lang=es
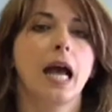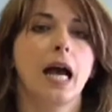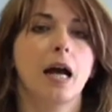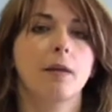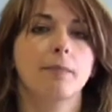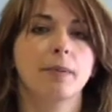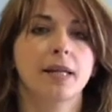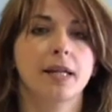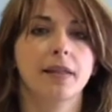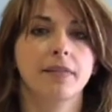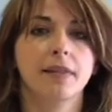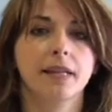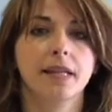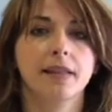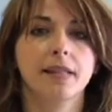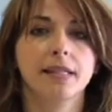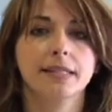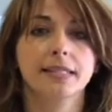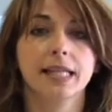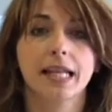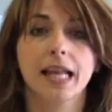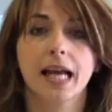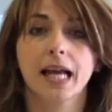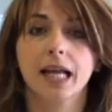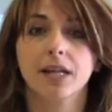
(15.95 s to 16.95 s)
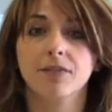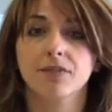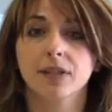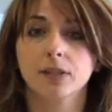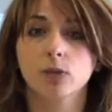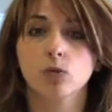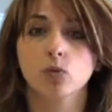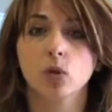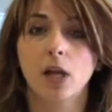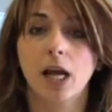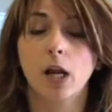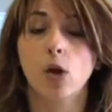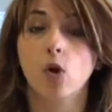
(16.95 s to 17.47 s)
Al parecer, desde la
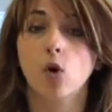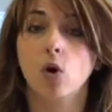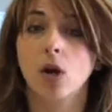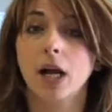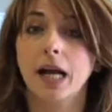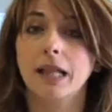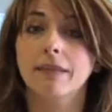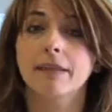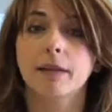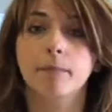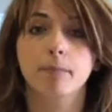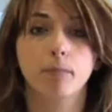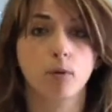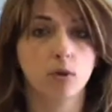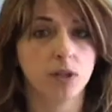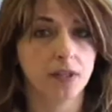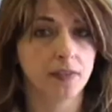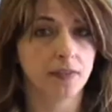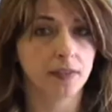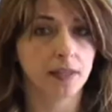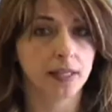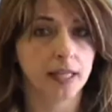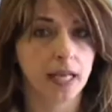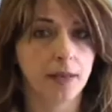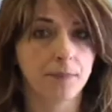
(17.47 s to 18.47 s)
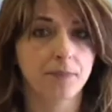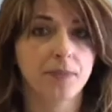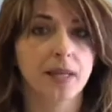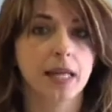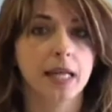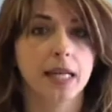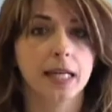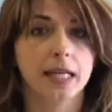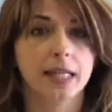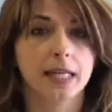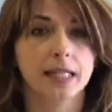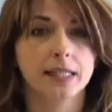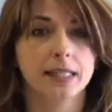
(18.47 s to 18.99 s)
jefatura local de policía,
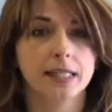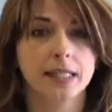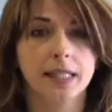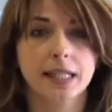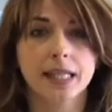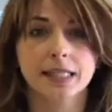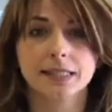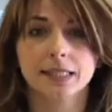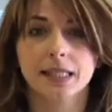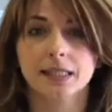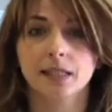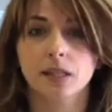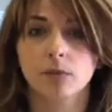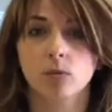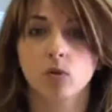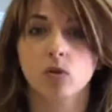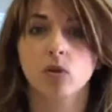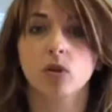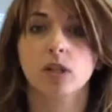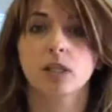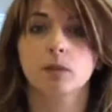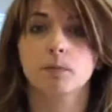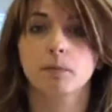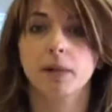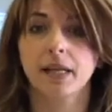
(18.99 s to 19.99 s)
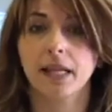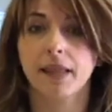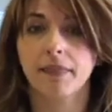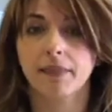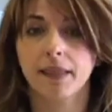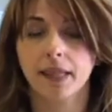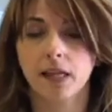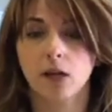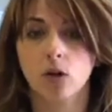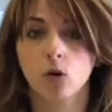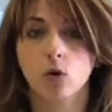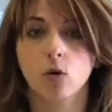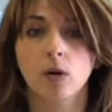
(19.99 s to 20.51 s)
que tiene las atribuciones para
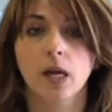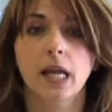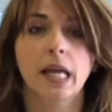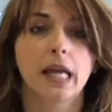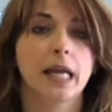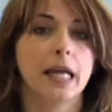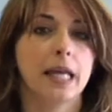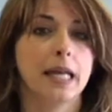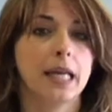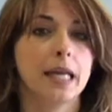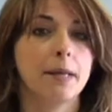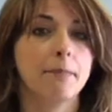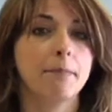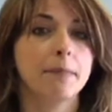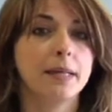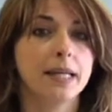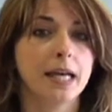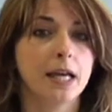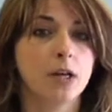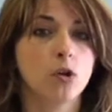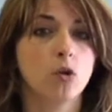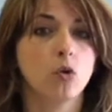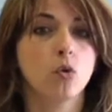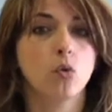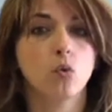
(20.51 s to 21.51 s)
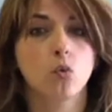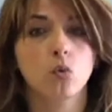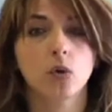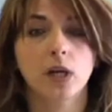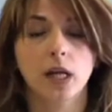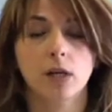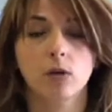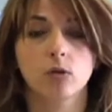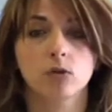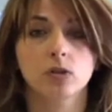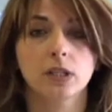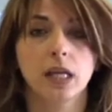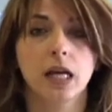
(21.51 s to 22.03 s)
hacerlo, enviaron
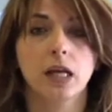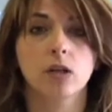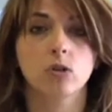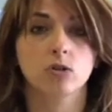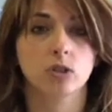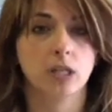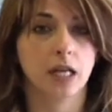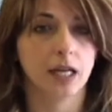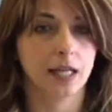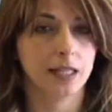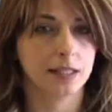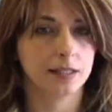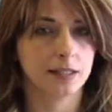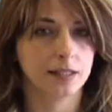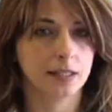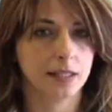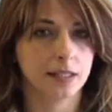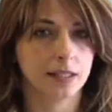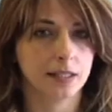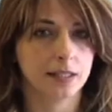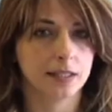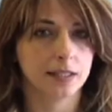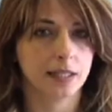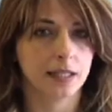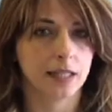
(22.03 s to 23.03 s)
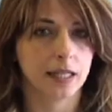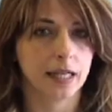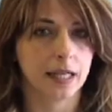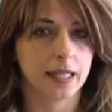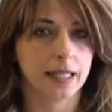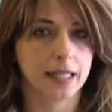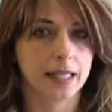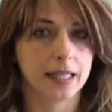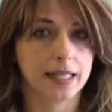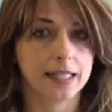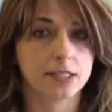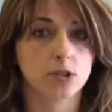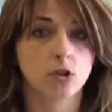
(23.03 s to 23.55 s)
una nota a los agentes en la
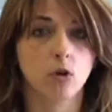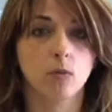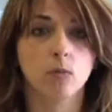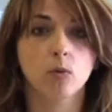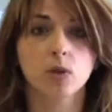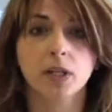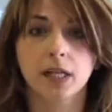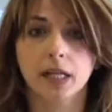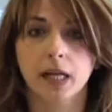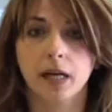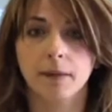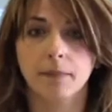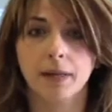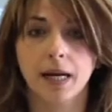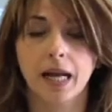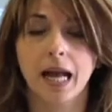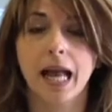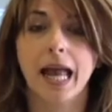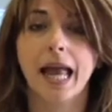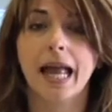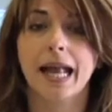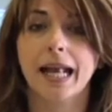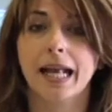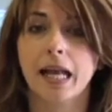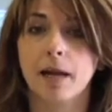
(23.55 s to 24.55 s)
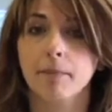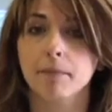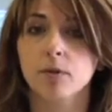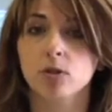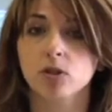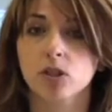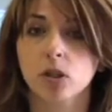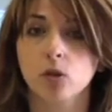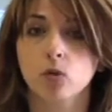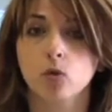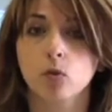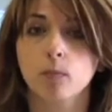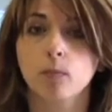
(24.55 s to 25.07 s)
que les comunicaban
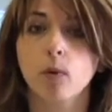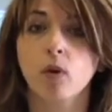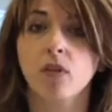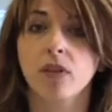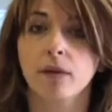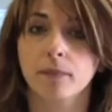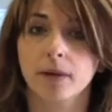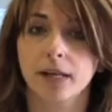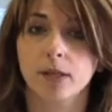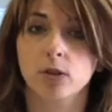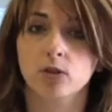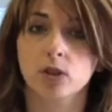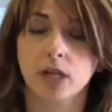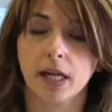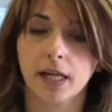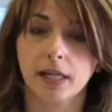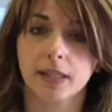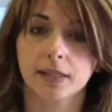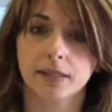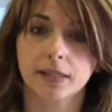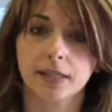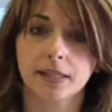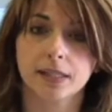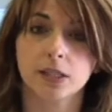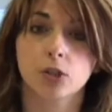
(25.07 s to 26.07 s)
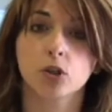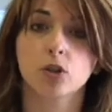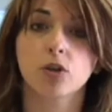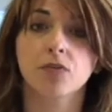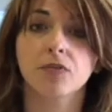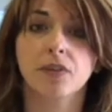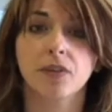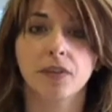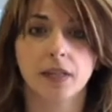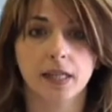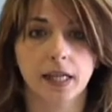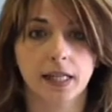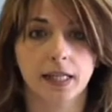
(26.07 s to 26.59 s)
cambios de grupo de varios agentes y
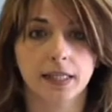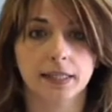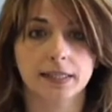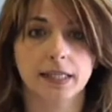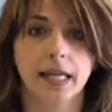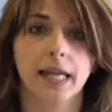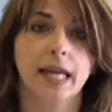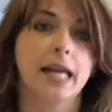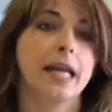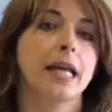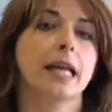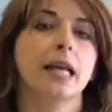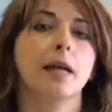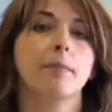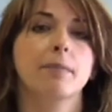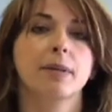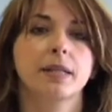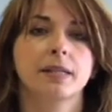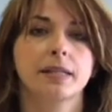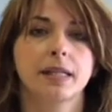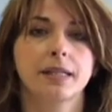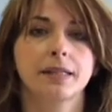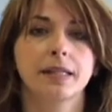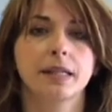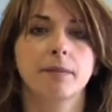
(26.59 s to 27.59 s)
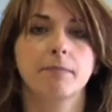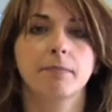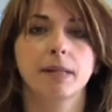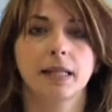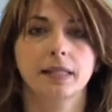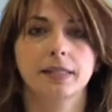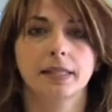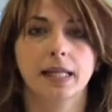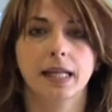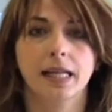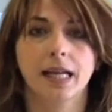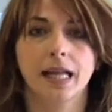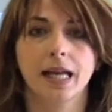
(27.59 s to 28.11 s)
oficiales que pretende
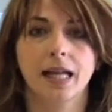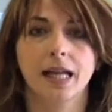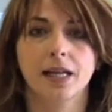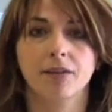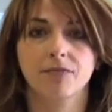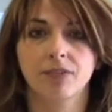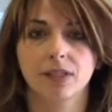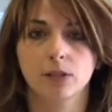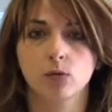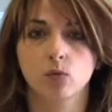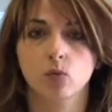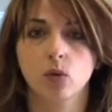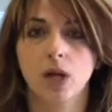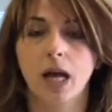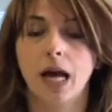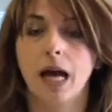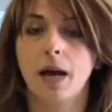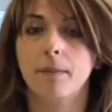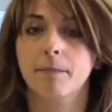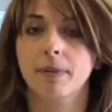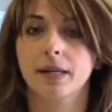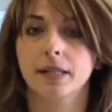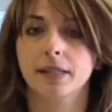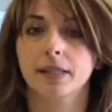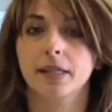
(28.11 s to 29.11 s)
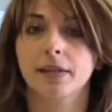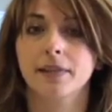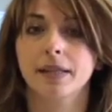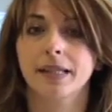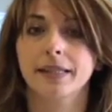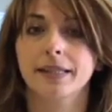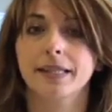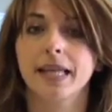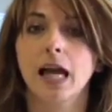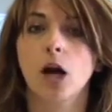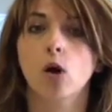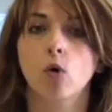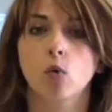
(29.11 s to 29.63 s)
implantar la jefatura a partir
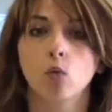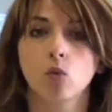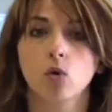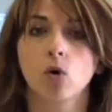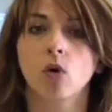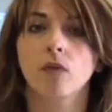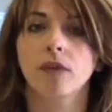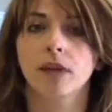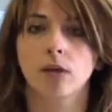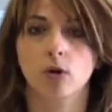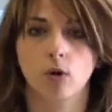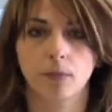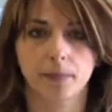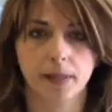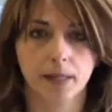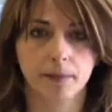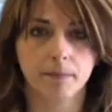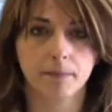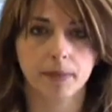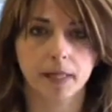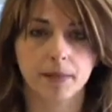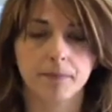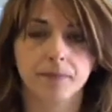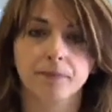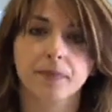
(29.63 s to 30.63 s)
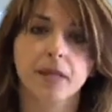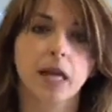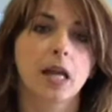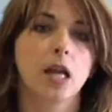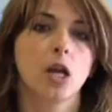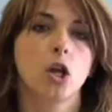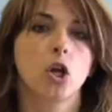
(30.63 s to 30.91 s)
del día 1 de noviembre.